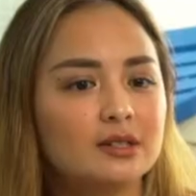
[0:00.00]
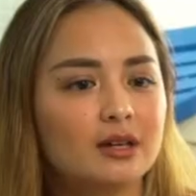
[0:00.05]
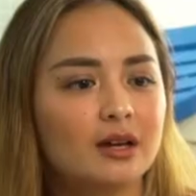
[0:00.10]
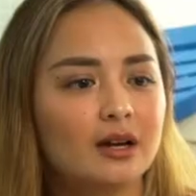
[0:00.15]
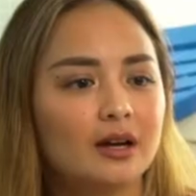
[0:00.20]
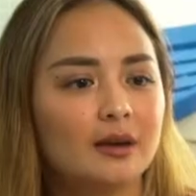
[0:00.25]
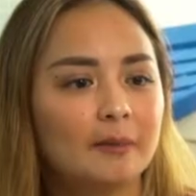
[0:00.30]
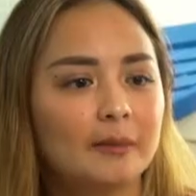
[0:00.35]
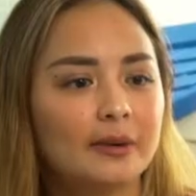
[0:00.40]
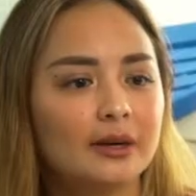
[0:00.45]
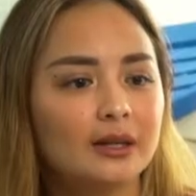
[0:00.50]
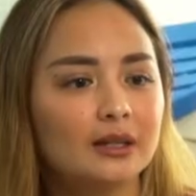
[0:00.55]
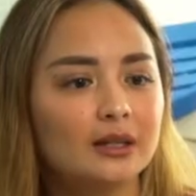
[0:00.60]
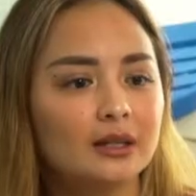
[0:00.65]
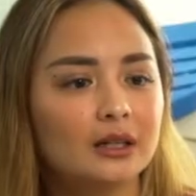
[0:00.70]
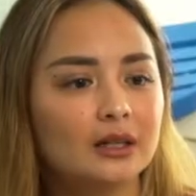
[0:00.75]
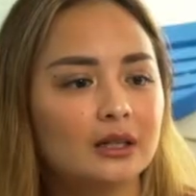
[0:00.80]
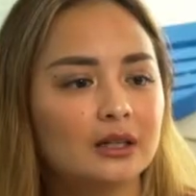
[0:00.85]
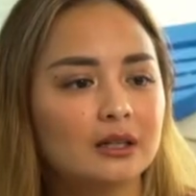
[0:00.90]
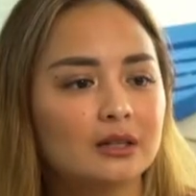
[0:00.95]
apa
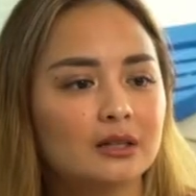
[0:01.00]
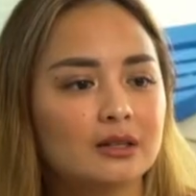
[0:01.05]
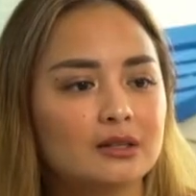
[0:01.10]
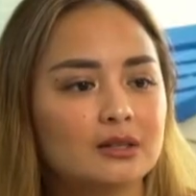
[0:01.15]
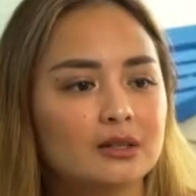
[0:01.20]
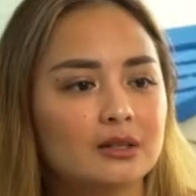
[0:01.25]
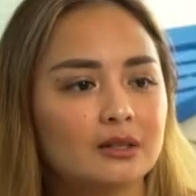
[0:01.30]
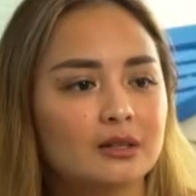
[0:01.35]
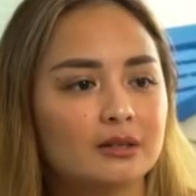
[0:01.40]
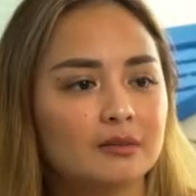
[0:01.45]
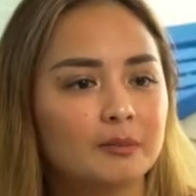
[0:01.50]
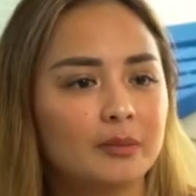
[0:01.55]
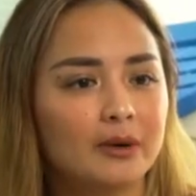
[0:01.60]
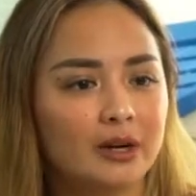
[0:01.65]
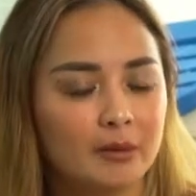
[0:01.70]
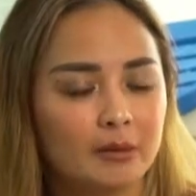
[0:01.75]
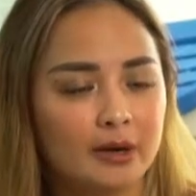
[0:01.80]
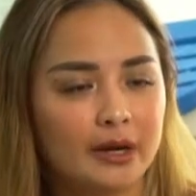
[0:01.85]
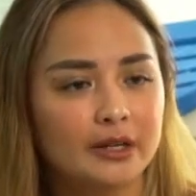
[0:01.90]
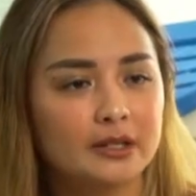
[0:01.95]
uh,
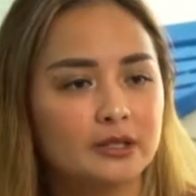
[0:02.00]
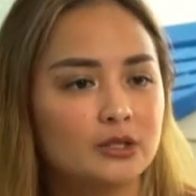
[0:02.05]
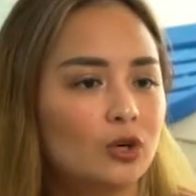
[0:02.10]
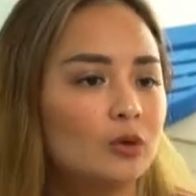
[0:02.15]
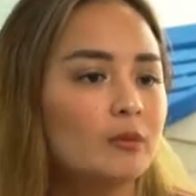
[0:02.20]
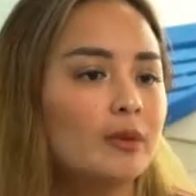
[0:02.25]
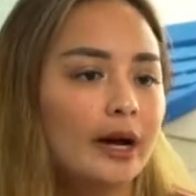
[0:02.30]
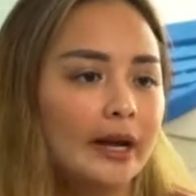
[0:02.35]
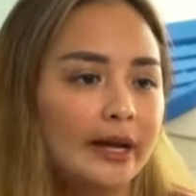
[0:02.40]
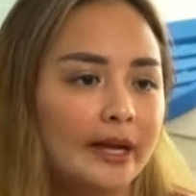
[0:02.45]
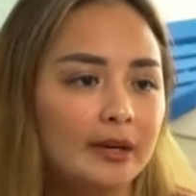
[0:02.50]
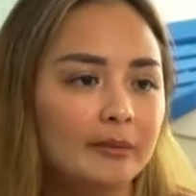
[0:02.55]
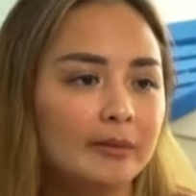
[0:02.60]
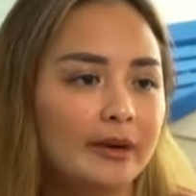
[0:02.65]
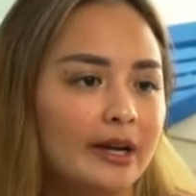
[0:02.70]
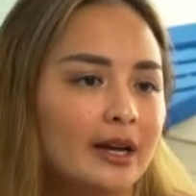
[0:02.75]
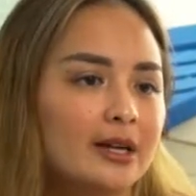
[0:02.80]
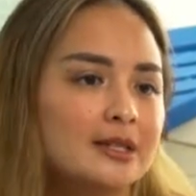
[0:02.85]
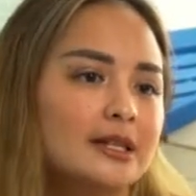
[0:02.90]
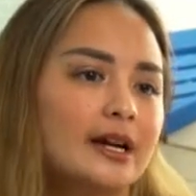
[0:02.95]
perkembangan Zio baik
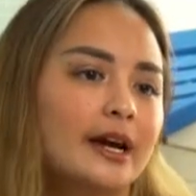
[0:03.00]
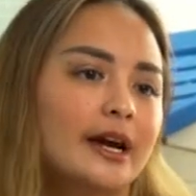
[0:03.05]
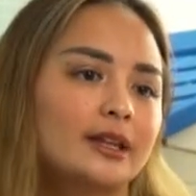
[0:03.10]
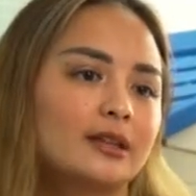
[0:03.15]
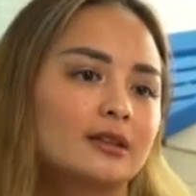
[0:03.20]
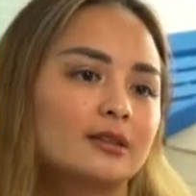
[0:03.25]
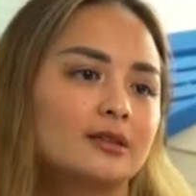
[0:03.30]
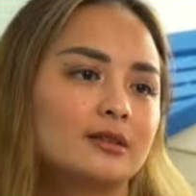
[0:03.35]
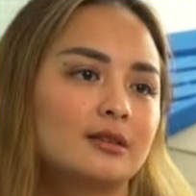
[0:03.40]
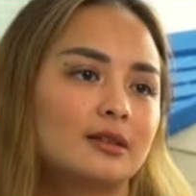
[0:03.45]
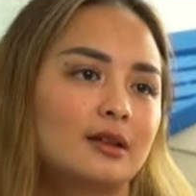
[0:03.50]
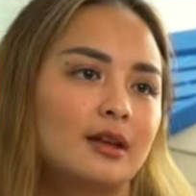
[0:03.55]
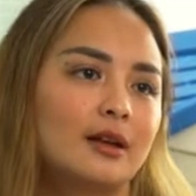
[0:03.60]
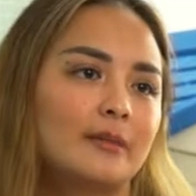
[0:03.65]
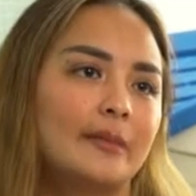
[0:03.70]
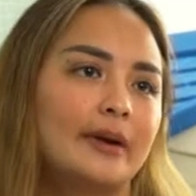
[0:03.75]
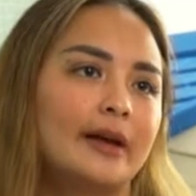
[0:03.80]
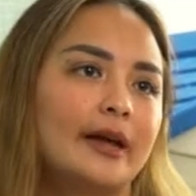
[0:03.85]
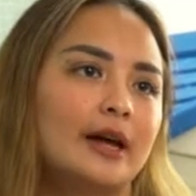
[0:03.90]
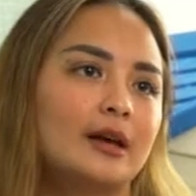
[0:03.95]
mereka sangat
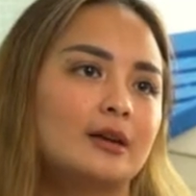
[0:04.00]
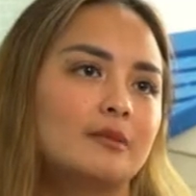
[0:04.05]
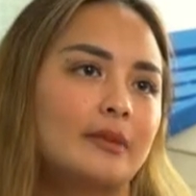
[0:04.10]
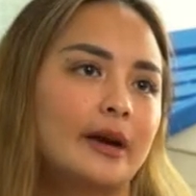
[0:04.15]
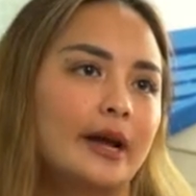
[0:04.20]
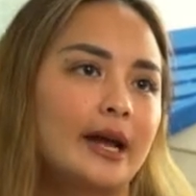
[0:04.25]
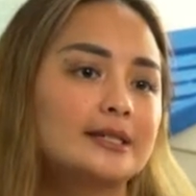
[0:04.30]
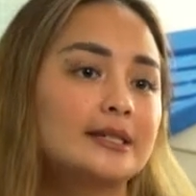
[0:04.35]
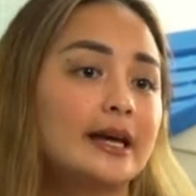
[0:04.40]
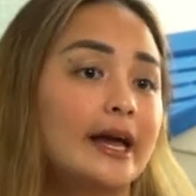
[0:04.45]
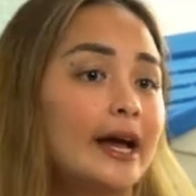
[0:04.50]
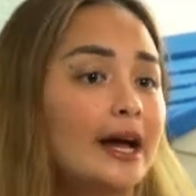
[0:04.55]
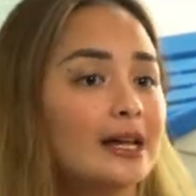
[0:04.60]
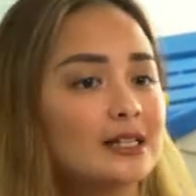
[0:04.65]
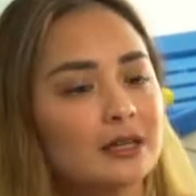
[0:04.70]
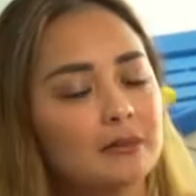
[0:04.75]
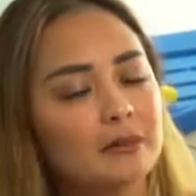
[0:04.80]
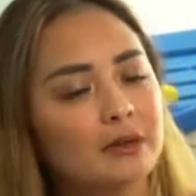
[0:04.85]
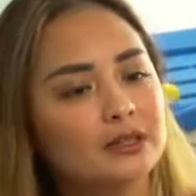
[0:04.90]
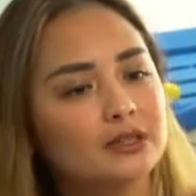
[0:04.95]
apa ya mereka sayang
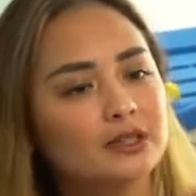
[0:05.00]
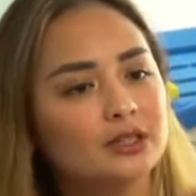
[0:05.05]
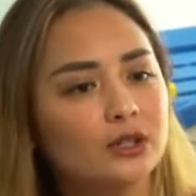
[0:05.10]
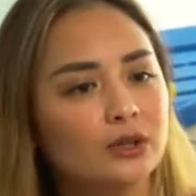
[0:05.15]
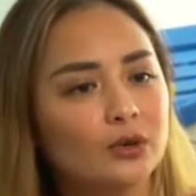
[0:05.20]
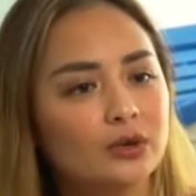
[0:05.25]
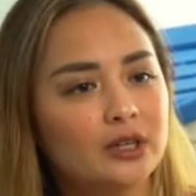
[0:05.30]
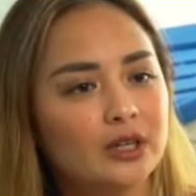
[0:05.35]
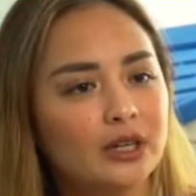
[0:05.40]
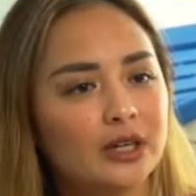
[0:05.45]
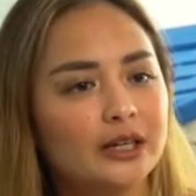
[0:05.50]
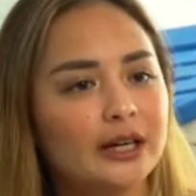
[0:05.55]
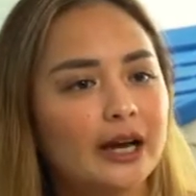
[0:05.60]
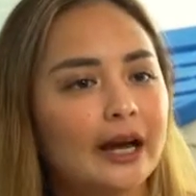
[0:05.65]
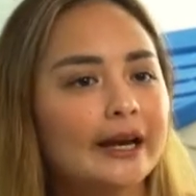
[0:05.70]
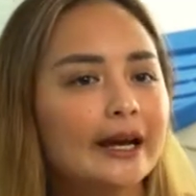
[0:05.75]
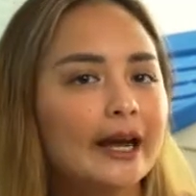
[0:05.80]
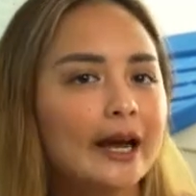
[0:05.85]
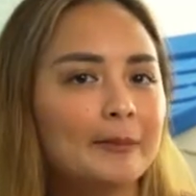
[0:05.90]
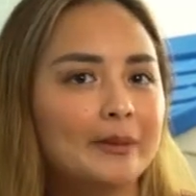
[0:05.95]
sama Zio jadi
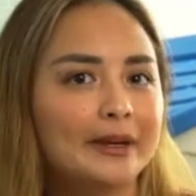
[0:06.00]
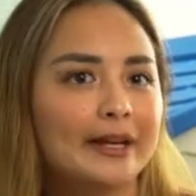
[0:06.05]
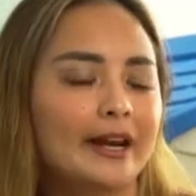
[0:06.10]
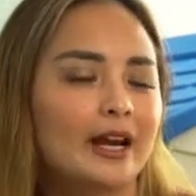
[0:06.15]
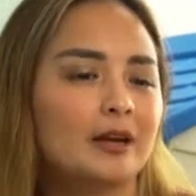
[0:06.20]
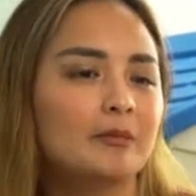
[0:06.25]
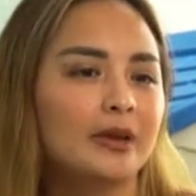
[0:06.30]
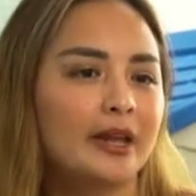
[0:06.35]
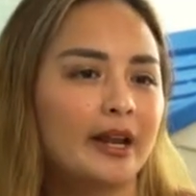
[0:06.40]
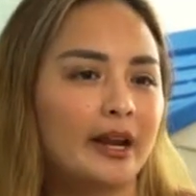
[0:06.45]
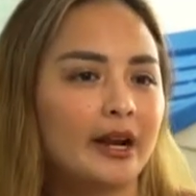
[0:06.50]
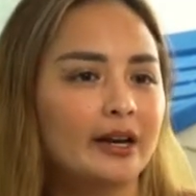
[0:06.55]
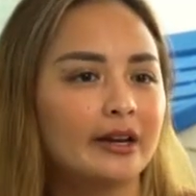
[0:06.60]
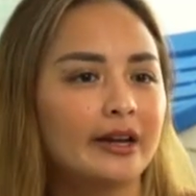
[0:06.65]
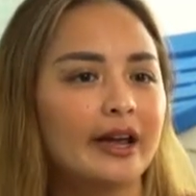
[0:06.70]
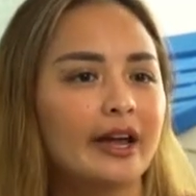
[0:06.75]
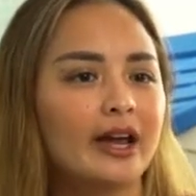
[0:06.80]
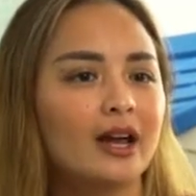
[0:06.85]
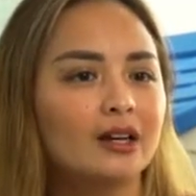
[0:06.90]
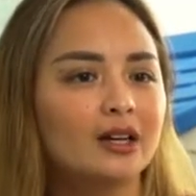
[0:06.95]
nggak ada pikiran-pikiran
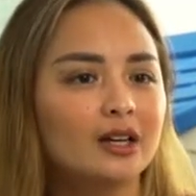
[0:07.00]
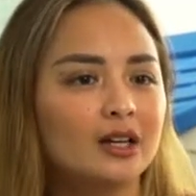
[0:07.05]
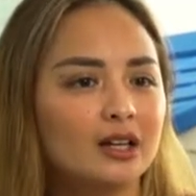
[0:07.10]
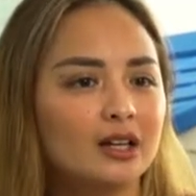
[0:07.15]
kayak